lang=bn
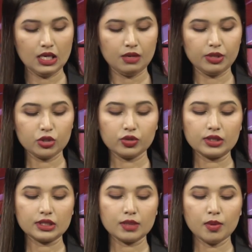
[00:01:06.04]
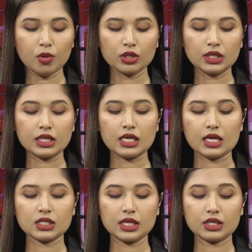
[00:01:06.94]
বিশ্ব ইস্তেমা ময়দানে
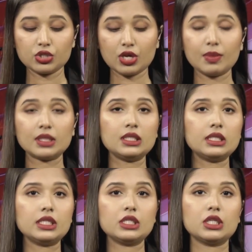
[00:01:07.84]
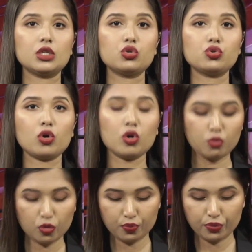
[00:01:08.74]
আজ এক জামাতে দেশের
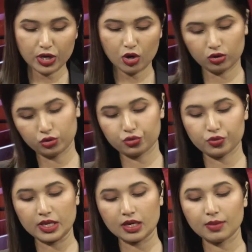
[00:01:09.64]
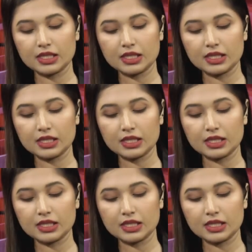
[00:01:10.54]
সর্ববৃহৎ জুমার নামাজ